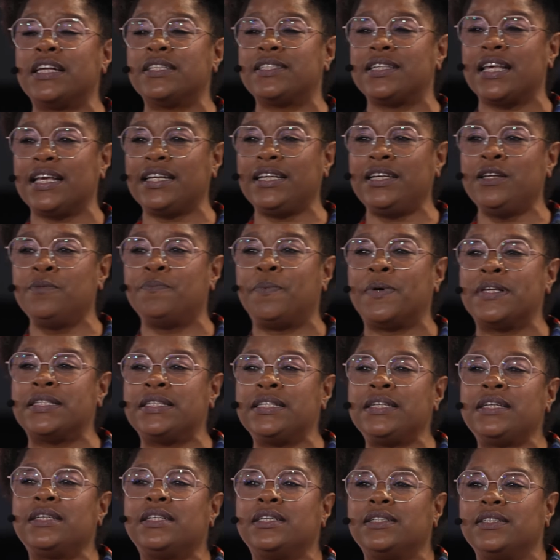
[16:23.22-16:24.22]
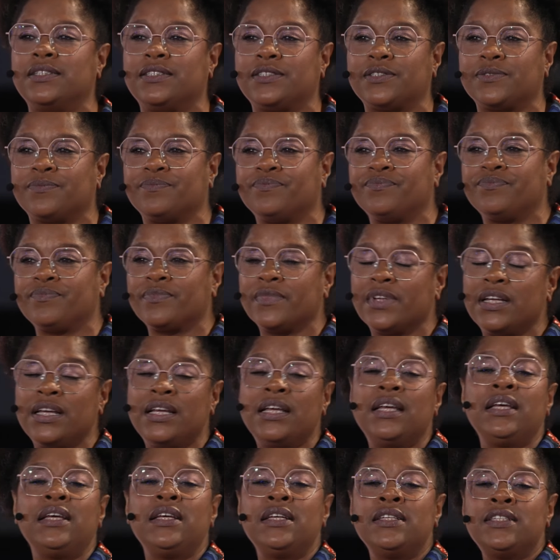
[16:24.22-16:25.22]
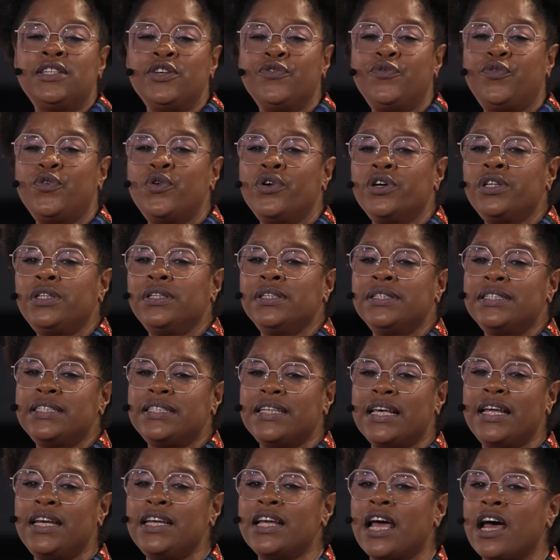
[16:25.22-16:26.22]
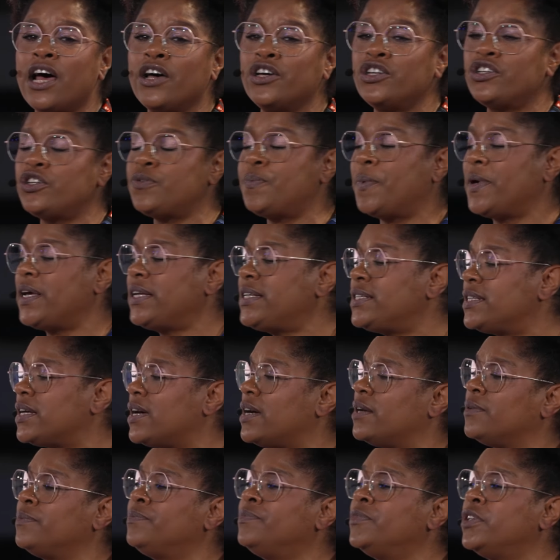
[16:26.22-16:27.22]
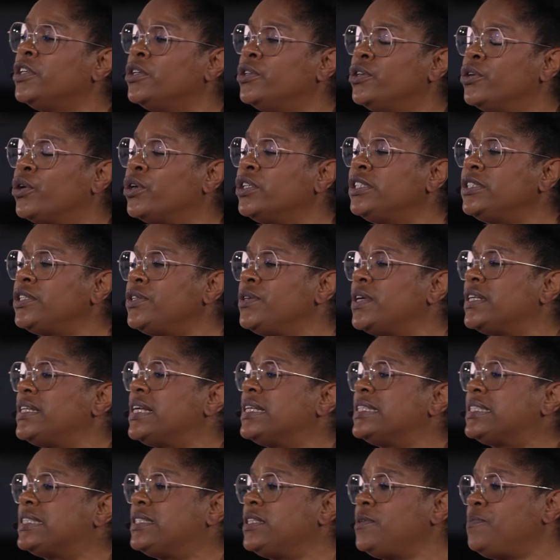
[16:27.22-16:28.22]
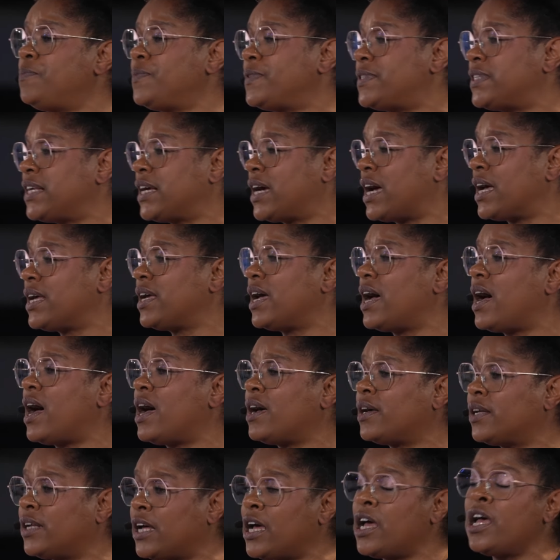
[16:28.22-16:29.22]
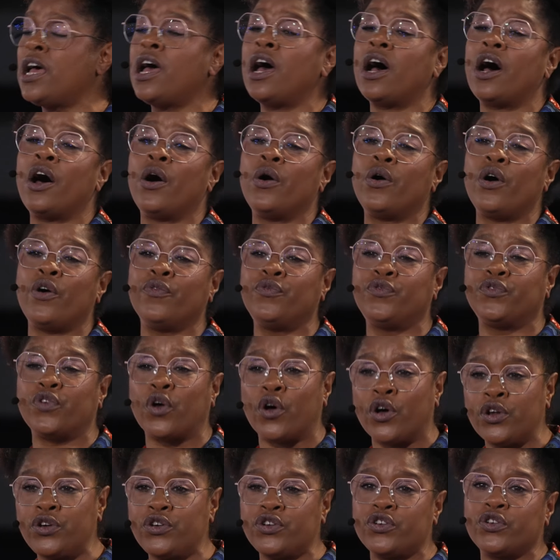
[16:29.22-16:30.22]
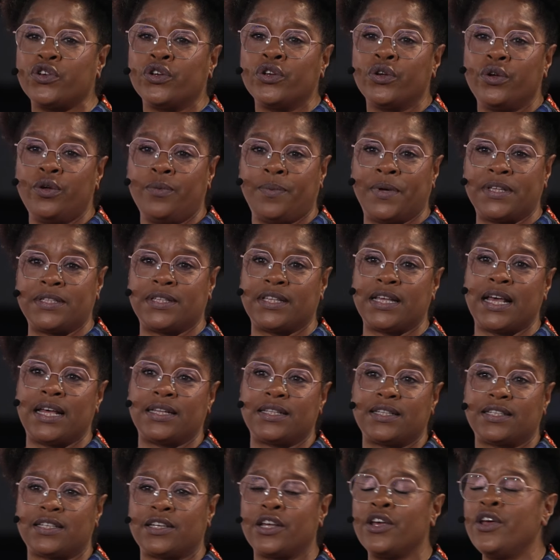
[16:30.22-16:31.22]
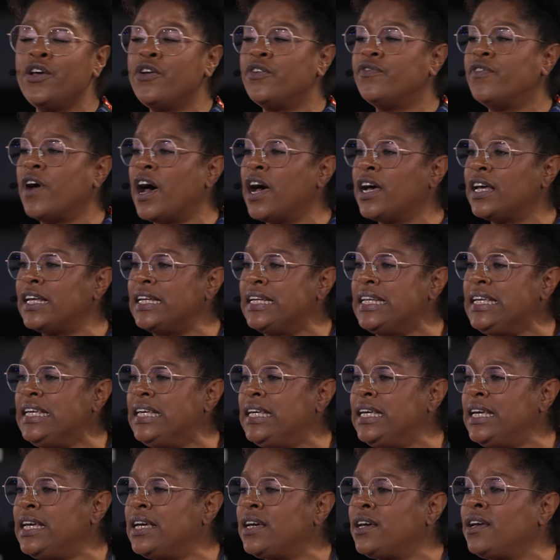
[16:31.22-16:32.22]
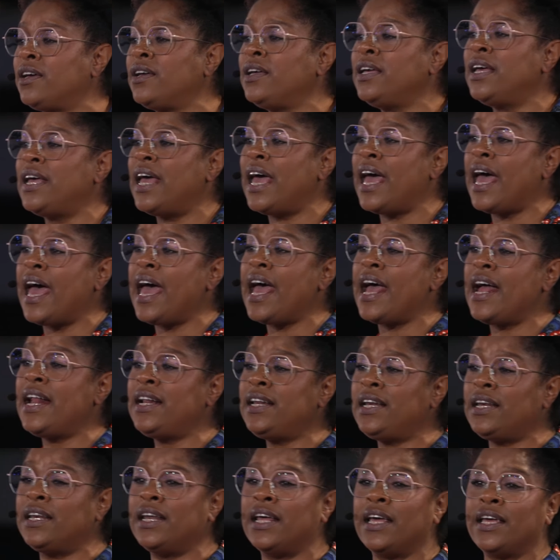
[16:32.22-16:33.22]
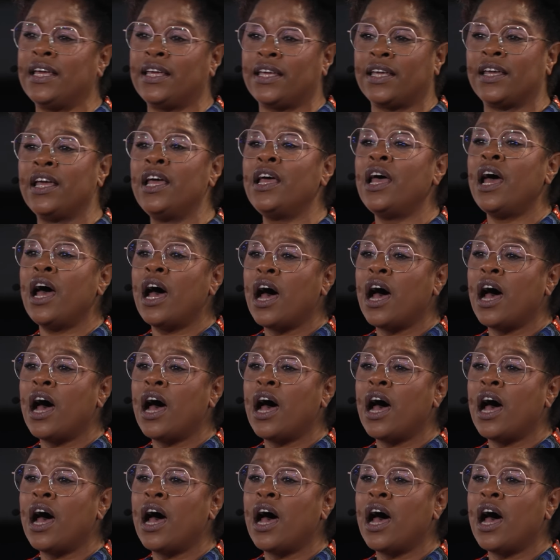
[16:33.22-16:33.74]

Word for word: tatsächlich basiert? Sie wurden zehn Jahre später, 1970er Jahre, auch auf Deutsch übersetzt, waren hier erhältlich